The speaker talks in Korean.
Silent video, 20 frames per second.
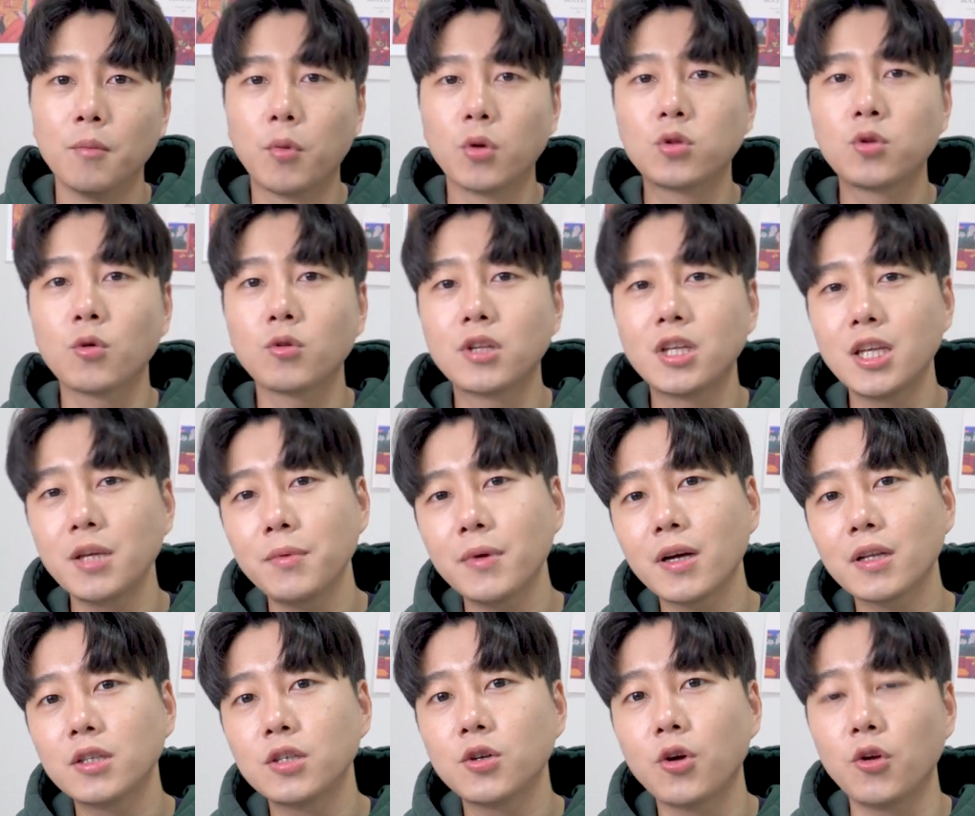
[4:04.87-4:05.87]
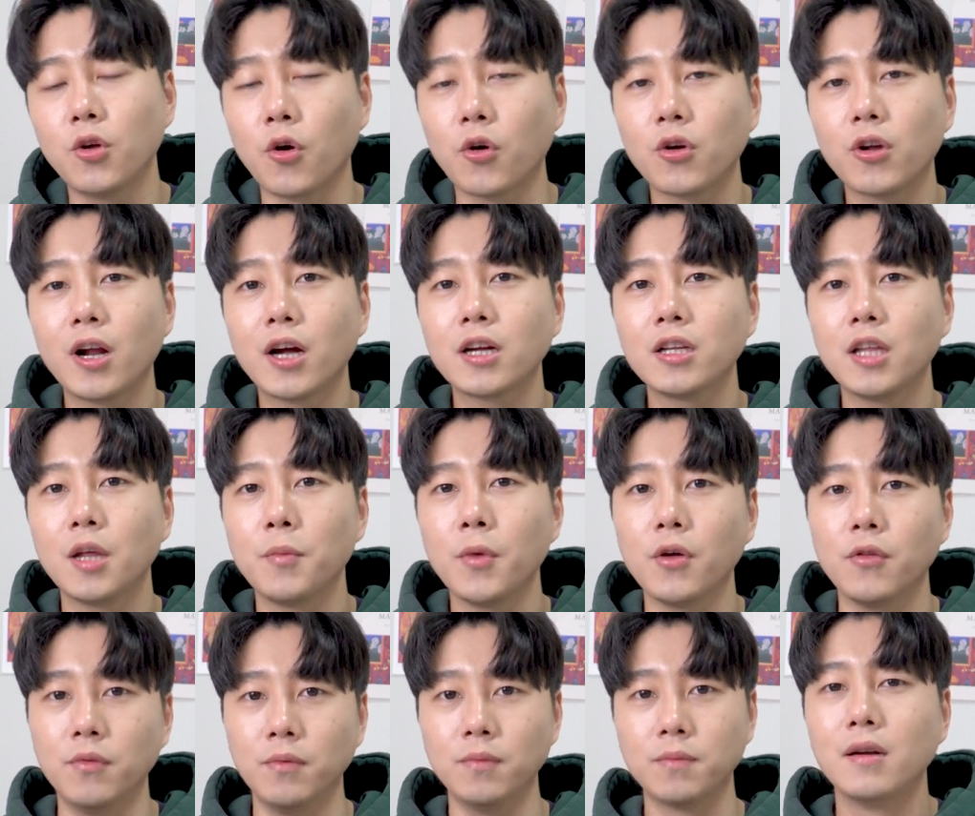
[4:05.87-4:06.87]
보통 TV 같은 거 연결하게
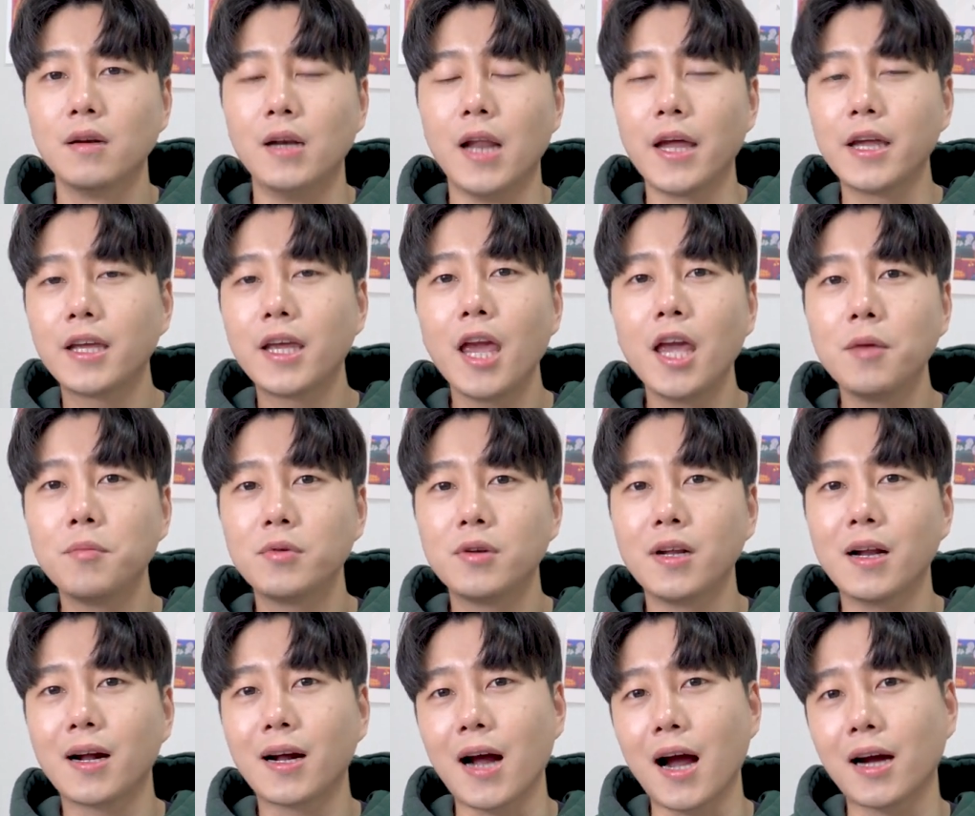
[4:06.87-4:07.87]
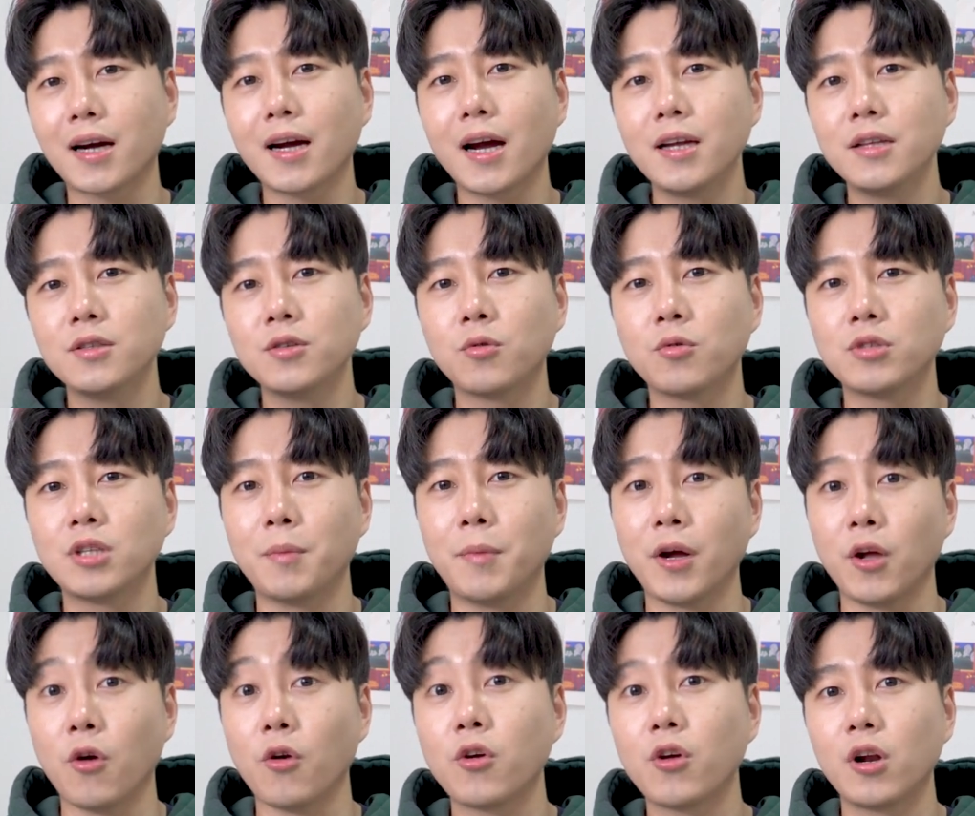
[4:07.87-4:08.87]
되면 랜 케이블이랑 가까이 있는 곳에
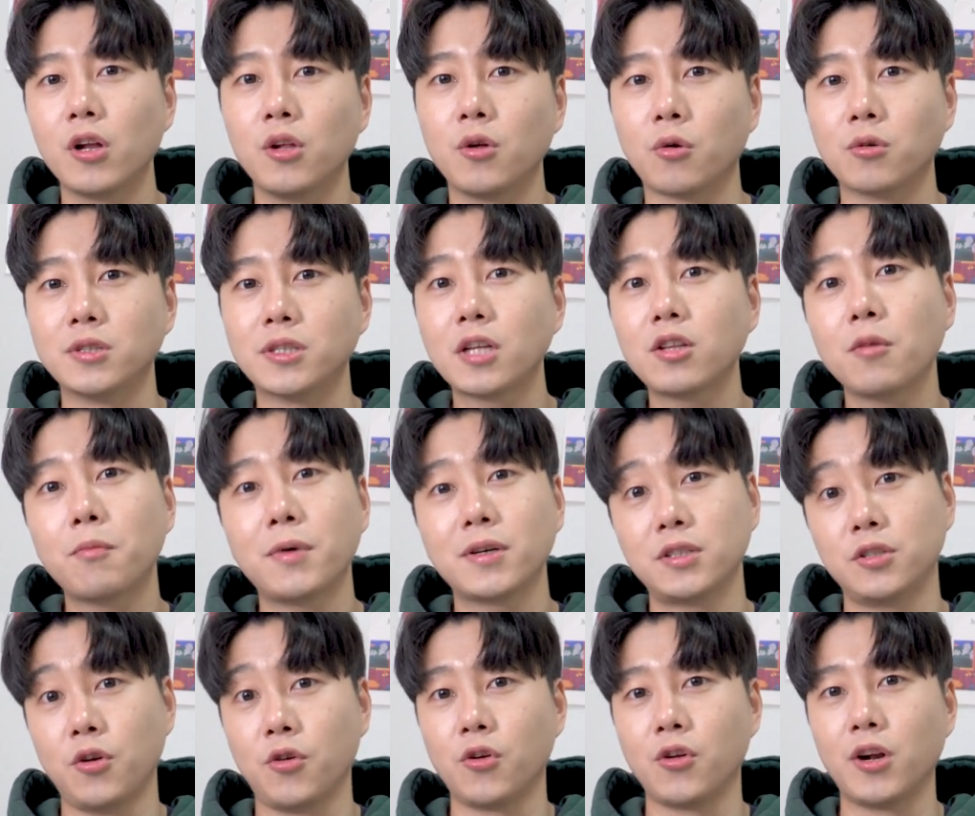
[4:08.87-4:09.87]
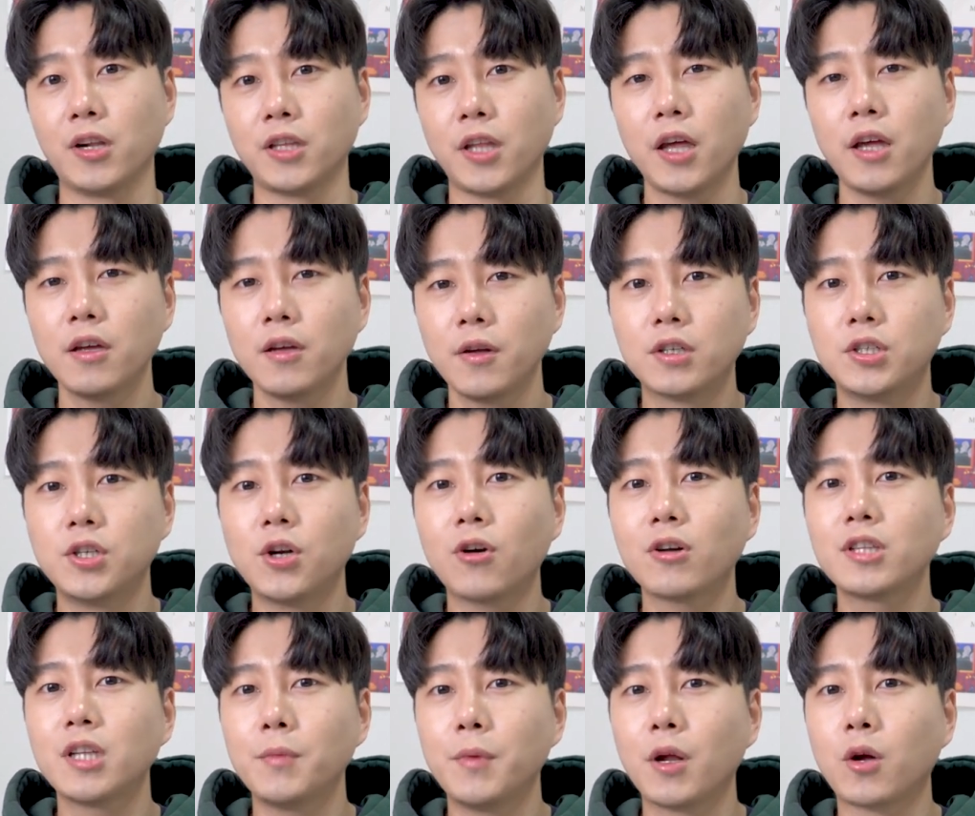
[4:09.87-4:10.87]
막 연결하려고 셋톱박스 연결할 때 그런
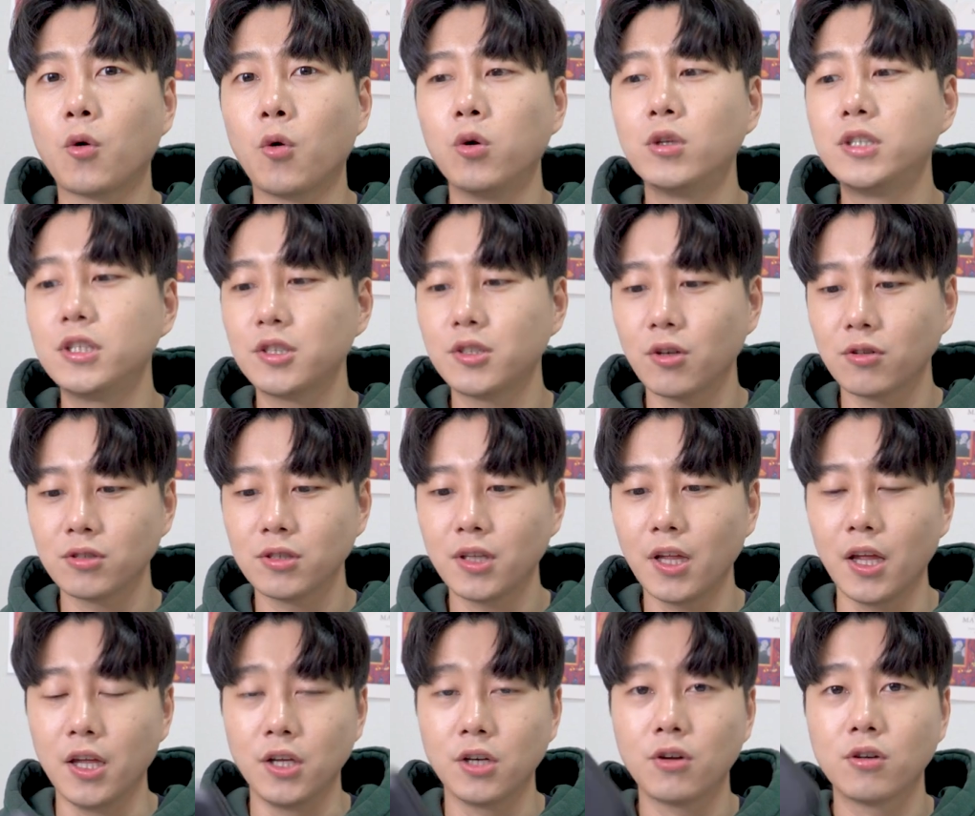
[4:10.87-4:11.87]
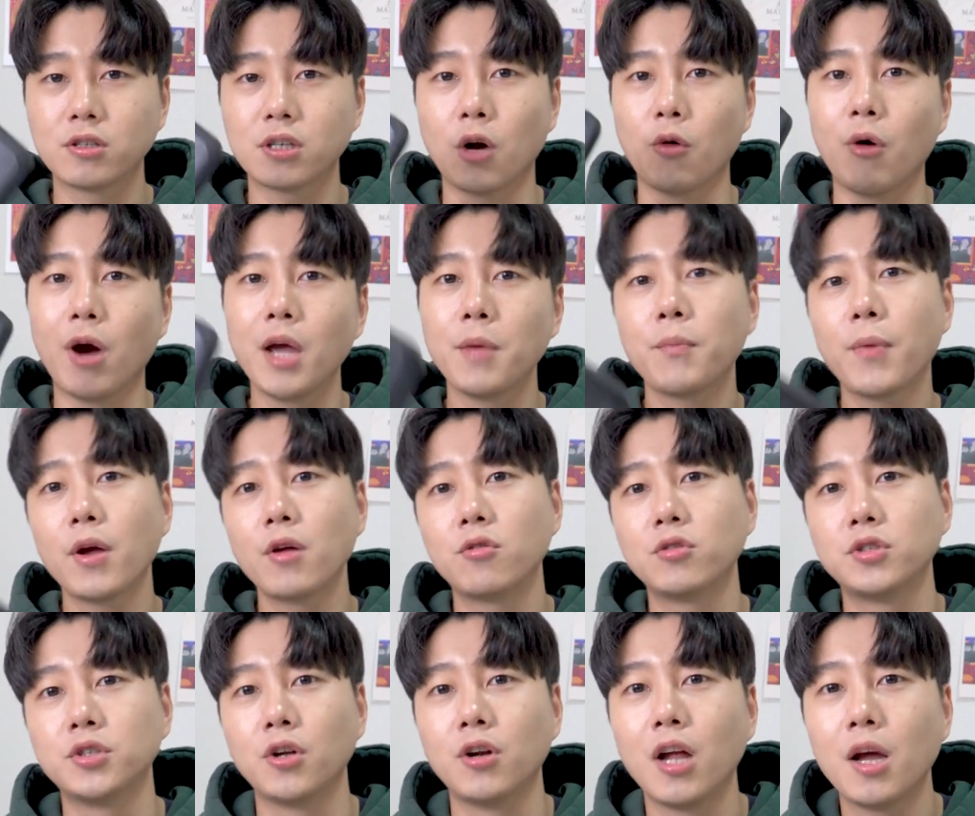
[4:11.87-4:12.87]
것 때문에 골치 썩는데 이거는 그냥
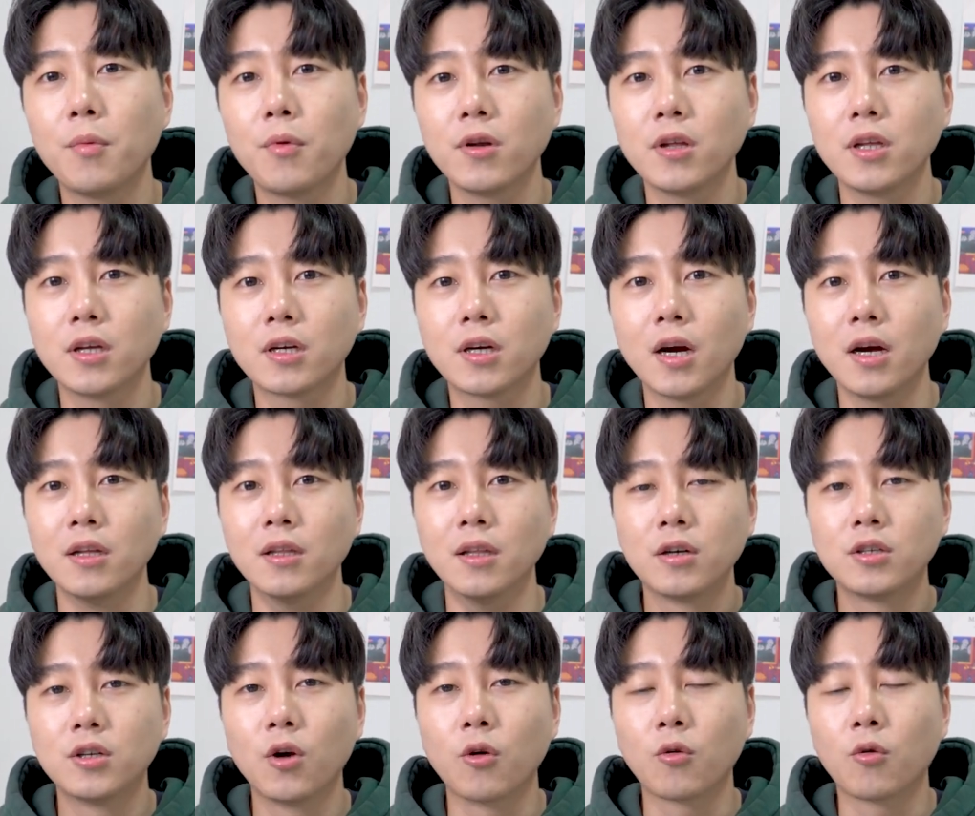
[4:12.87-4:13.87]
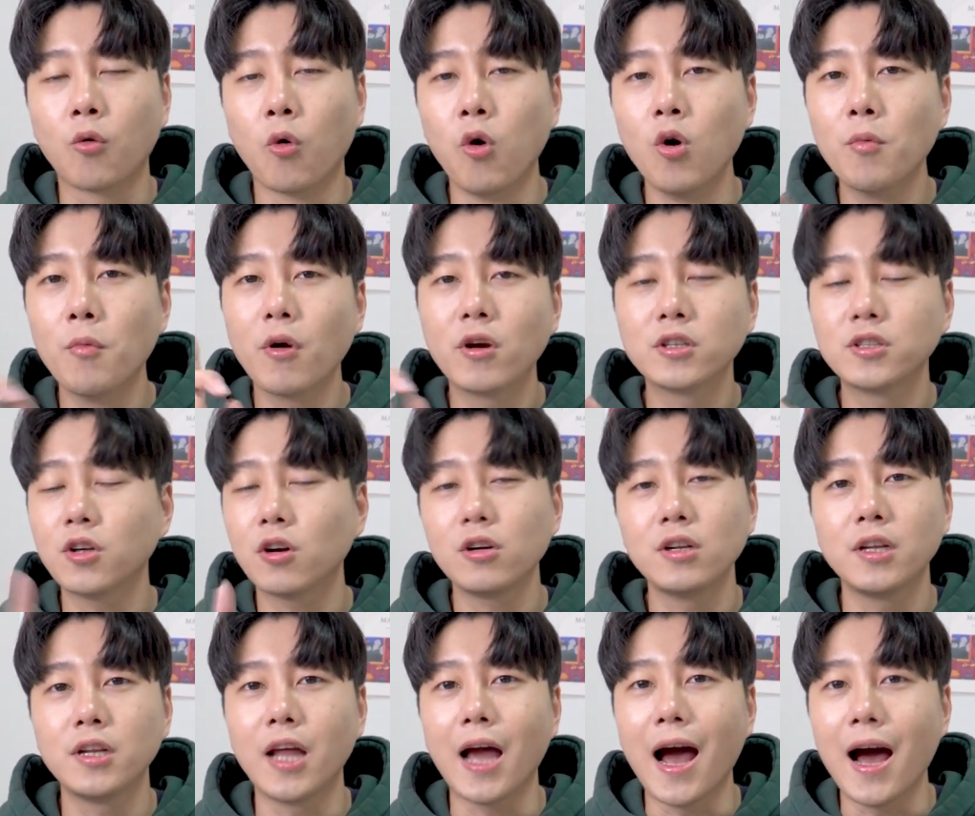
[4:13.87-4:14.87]
와이파이로 지원을 해버리니까 그런 골머리
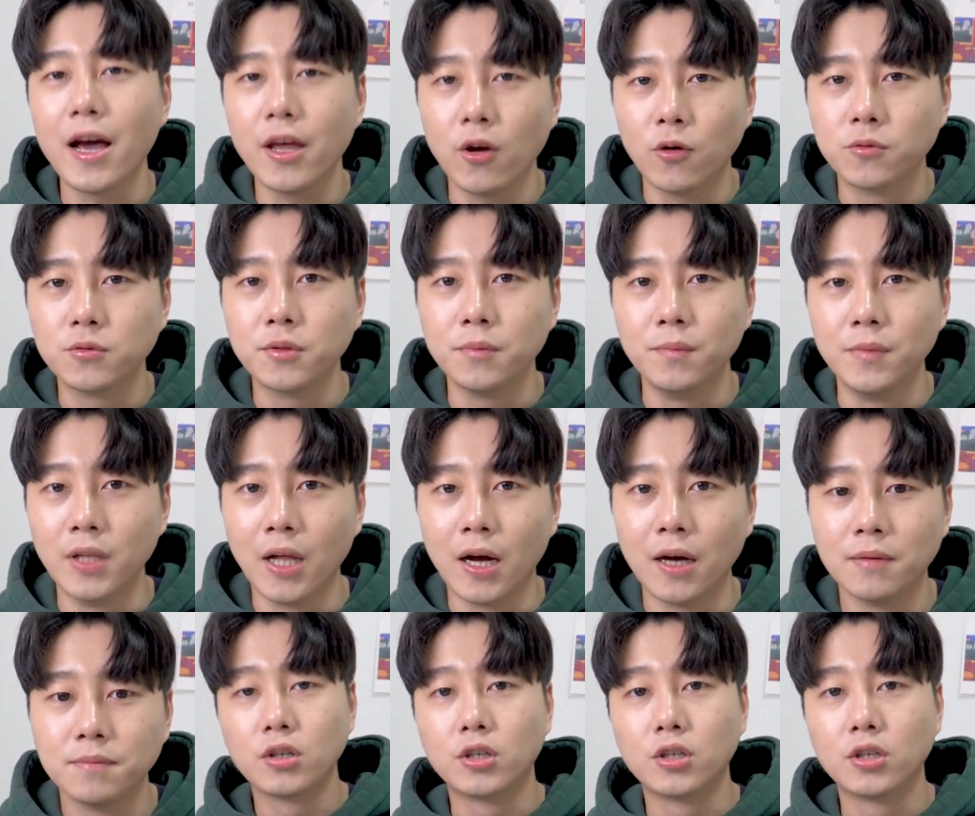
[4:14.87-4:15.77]
썩을 일이 아예 없습니다.